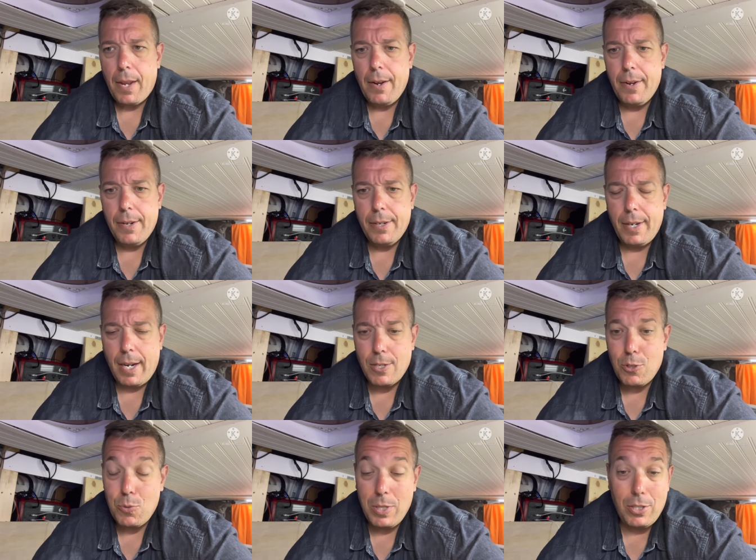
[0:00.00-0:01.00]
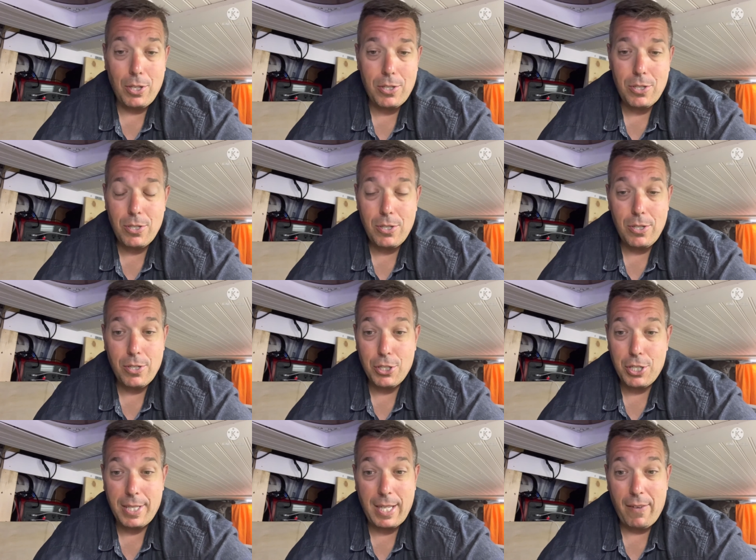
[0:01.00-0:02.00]
Euh, ensuite de ça,
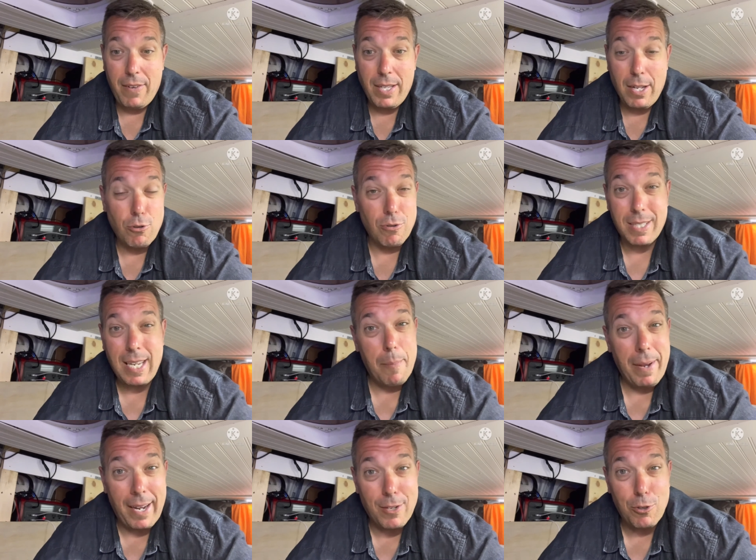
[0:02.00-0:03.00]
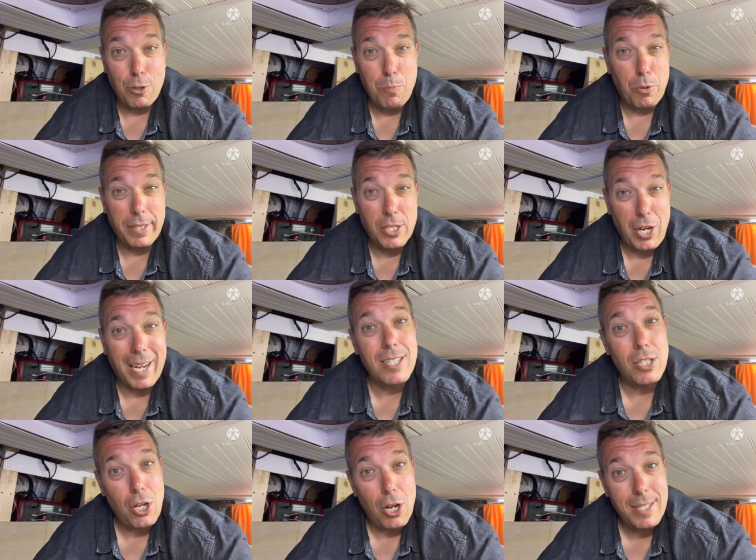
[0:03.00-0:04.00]
j'ai travaillé dans une cabane à sucre pour des gens
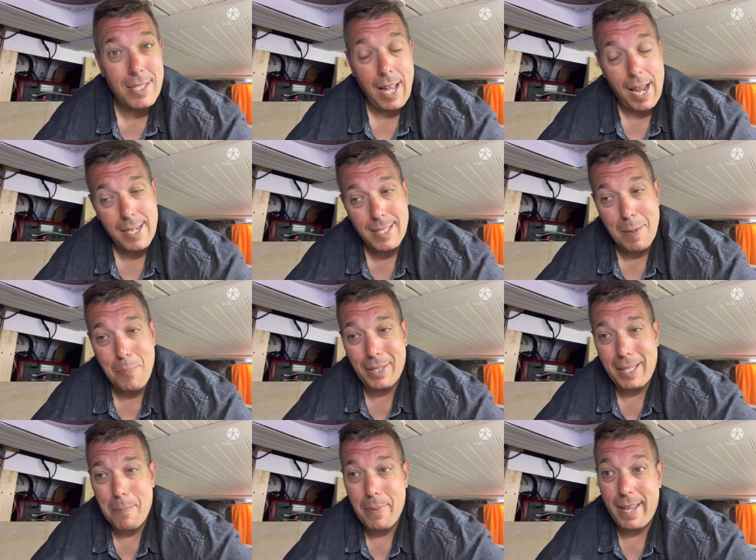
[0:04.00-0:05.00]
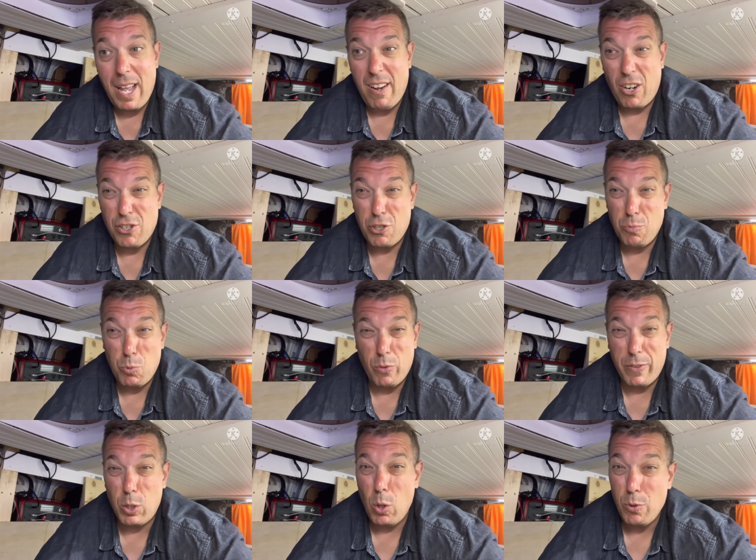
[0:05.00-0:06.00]
extraordinaires. C'était pas très payant, alors j'ai dû me
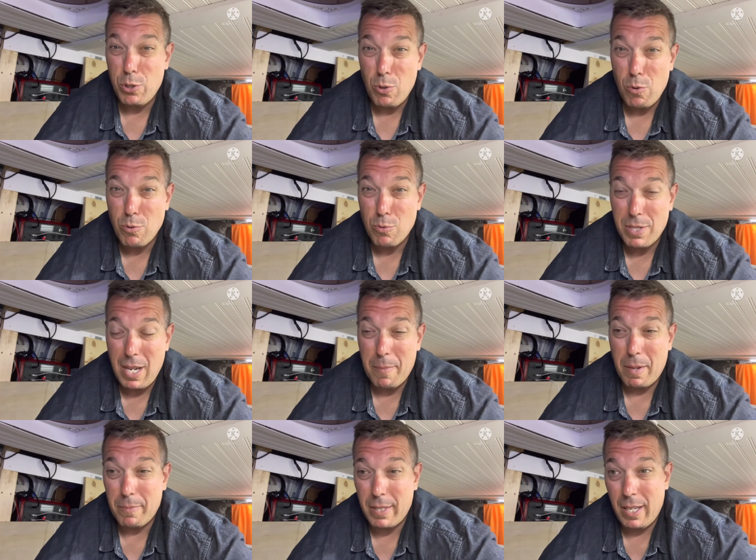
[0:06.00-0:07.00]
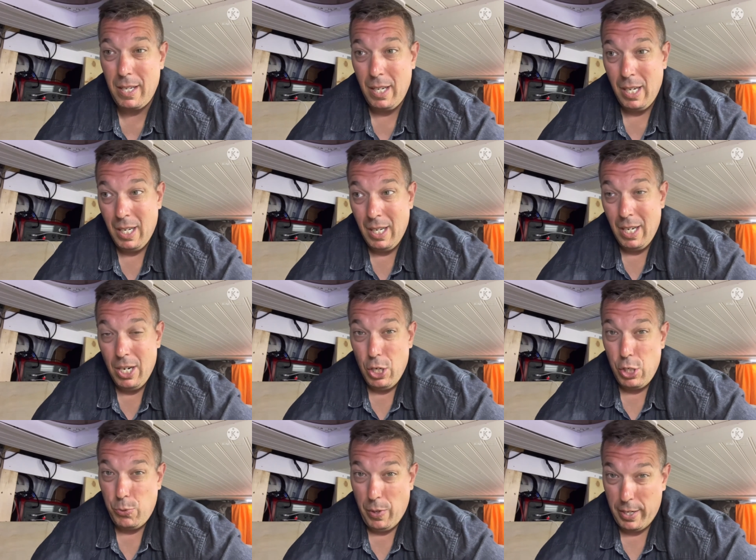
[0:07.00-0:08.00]
trouver d'autres choses aussi en même temps.
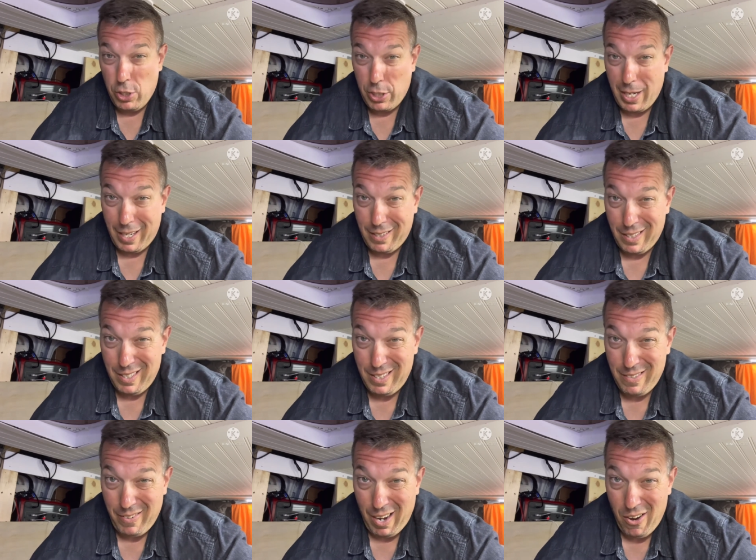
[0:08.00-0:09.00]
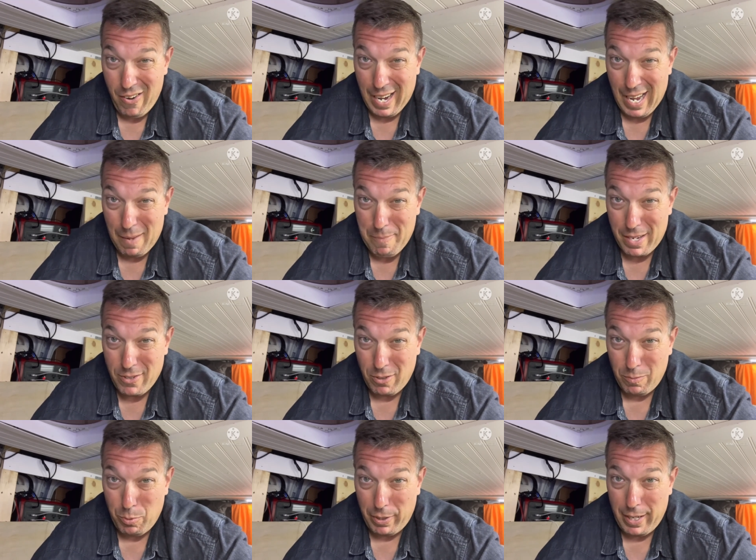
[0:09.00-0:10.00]
Je suis allé jusqu'à être livreur
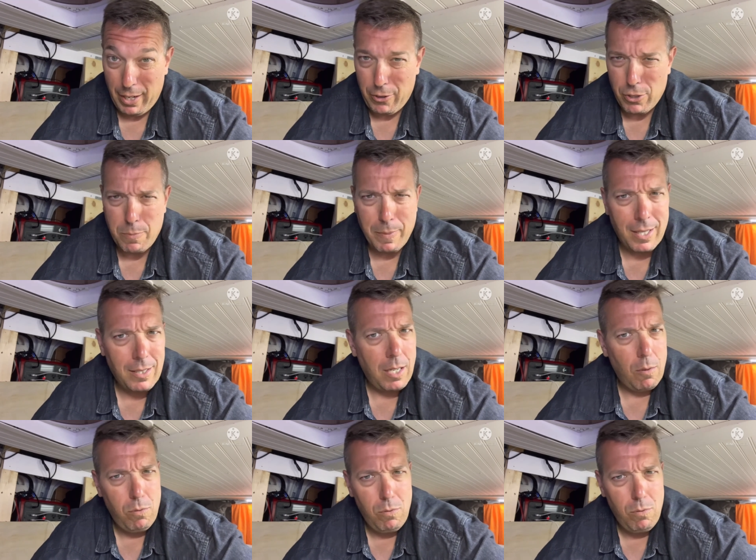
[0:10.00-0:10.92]
Amazon pour quelques semaines.